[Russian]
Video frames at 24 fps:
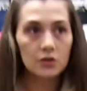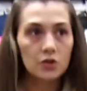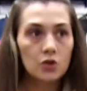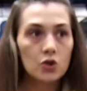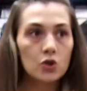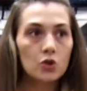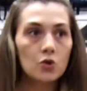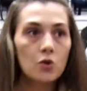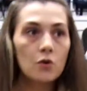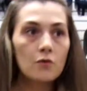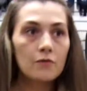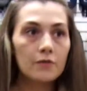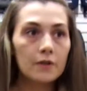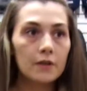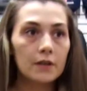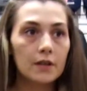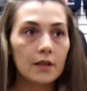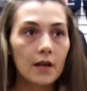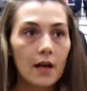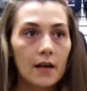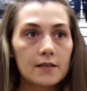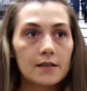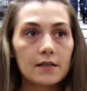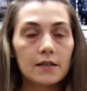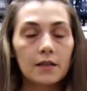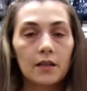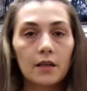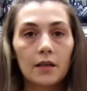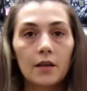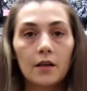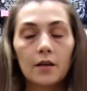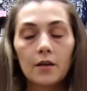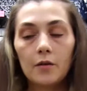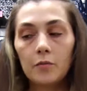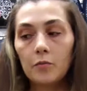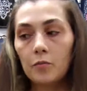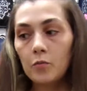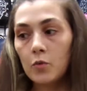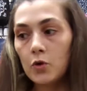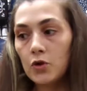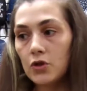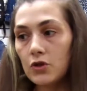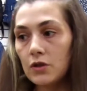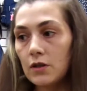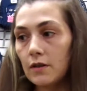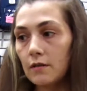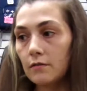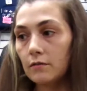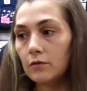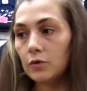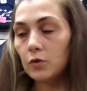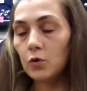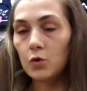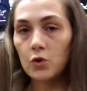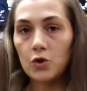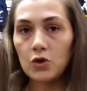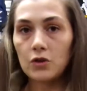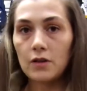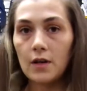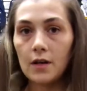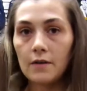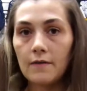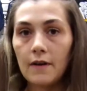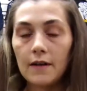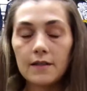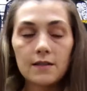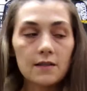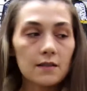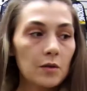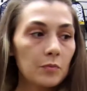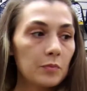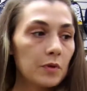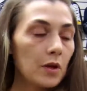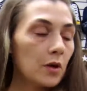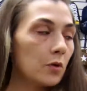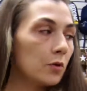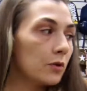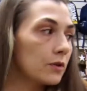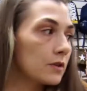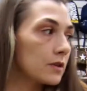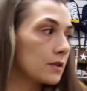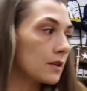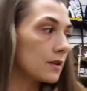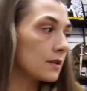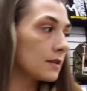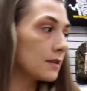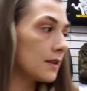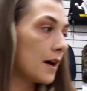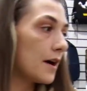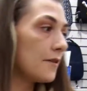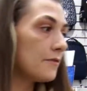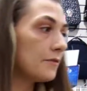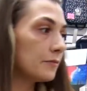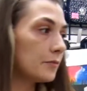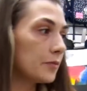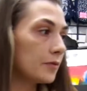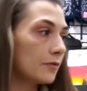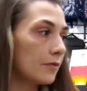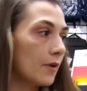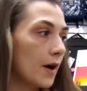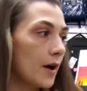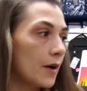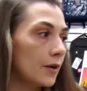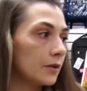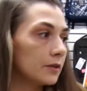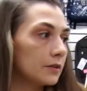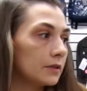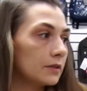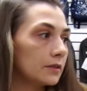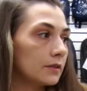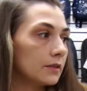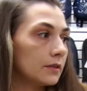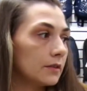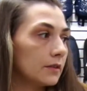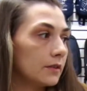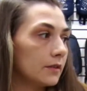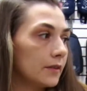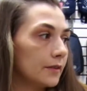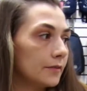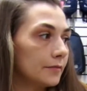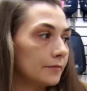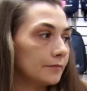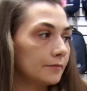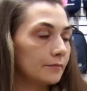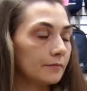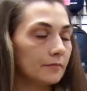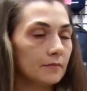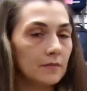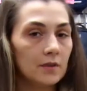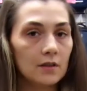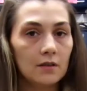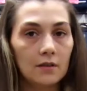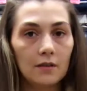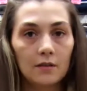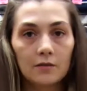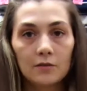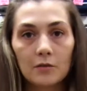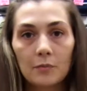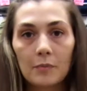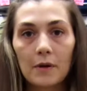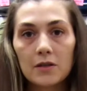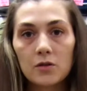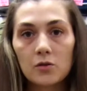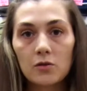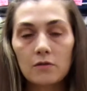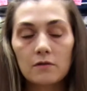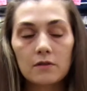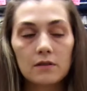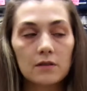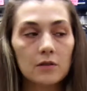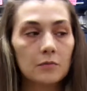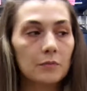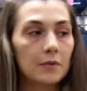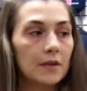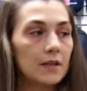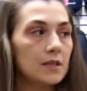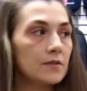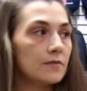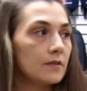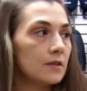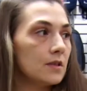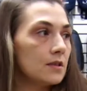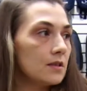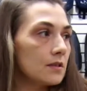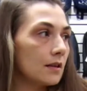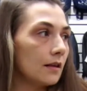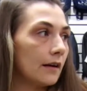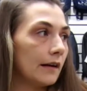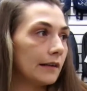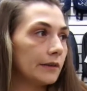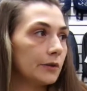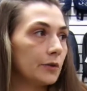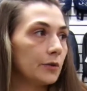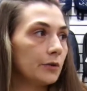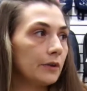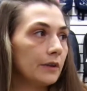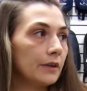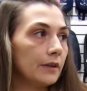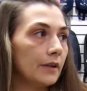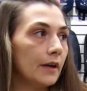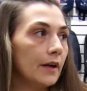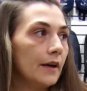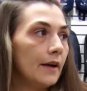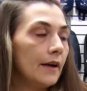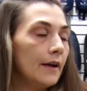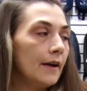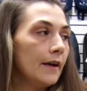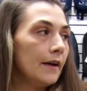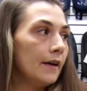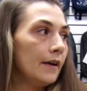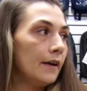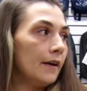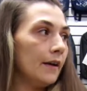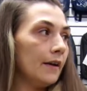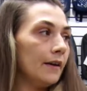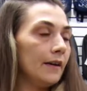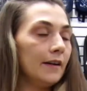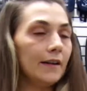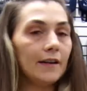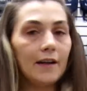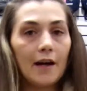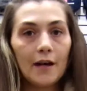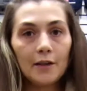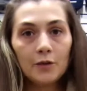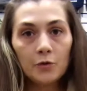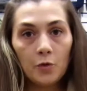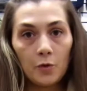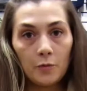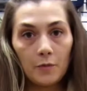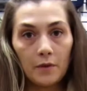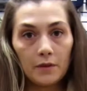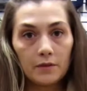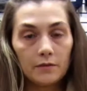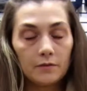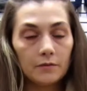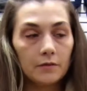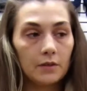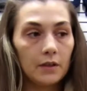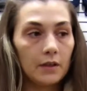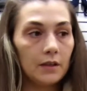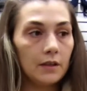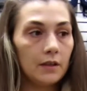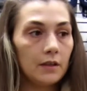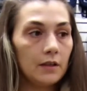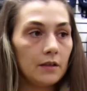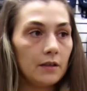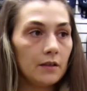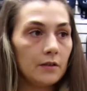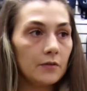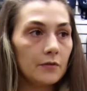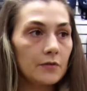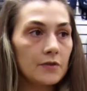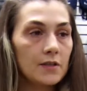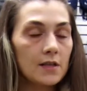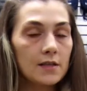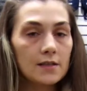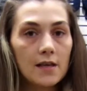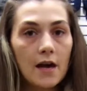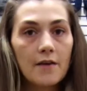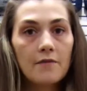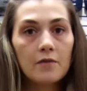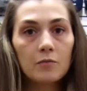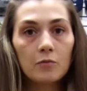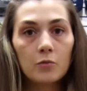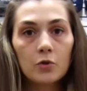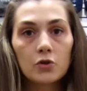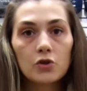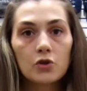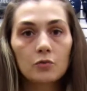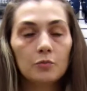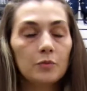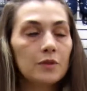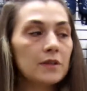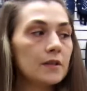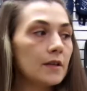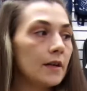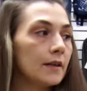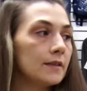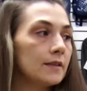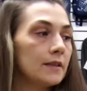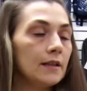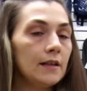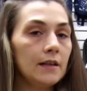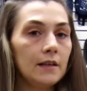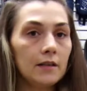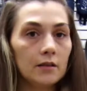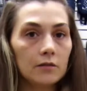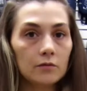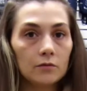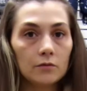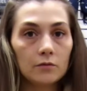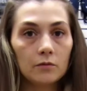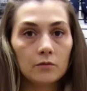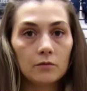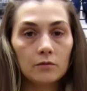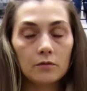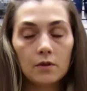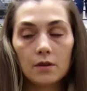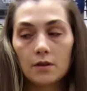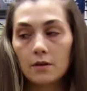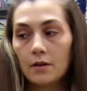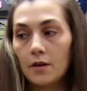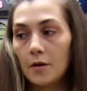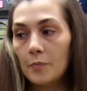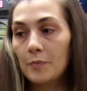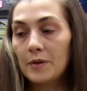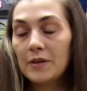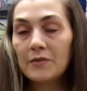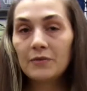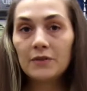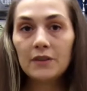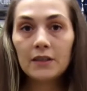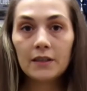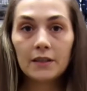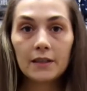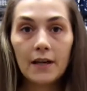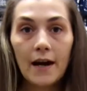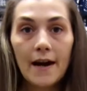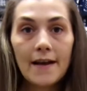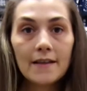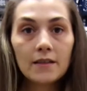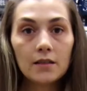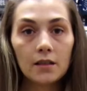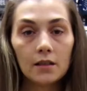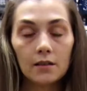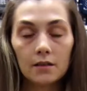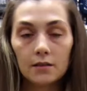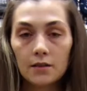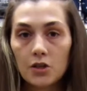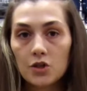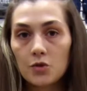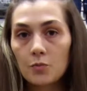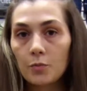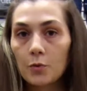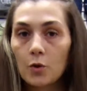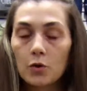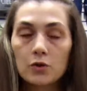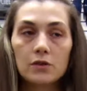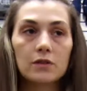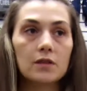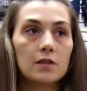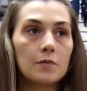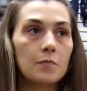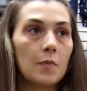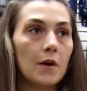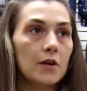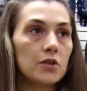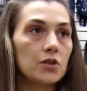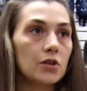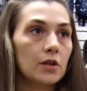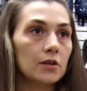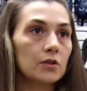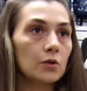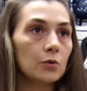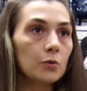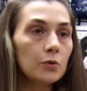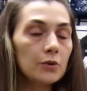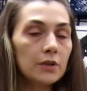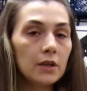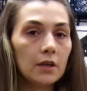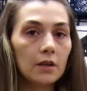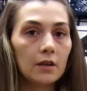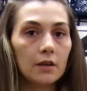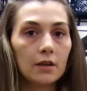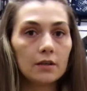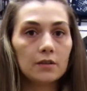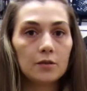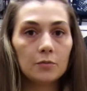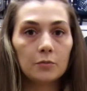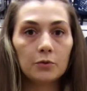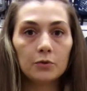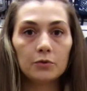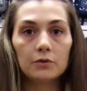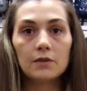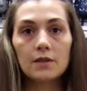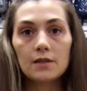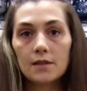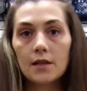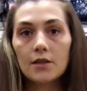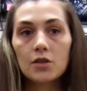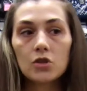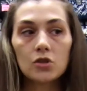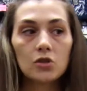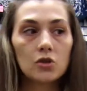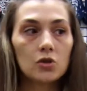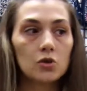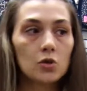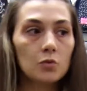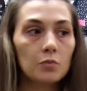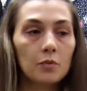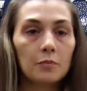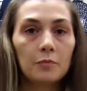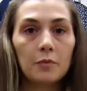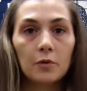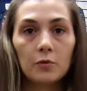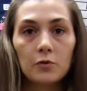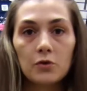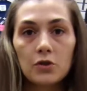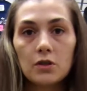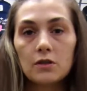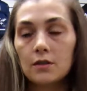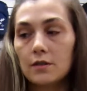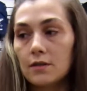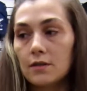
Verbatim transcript: дешевые краски, можно тоже нарваться на плохой состав. Бывают э, недобросовестные производители, которые экономят. И в составе может быть анилин. Э, при вдыхании или даже просто испачкать руки, это будет достаточно, чтобы получить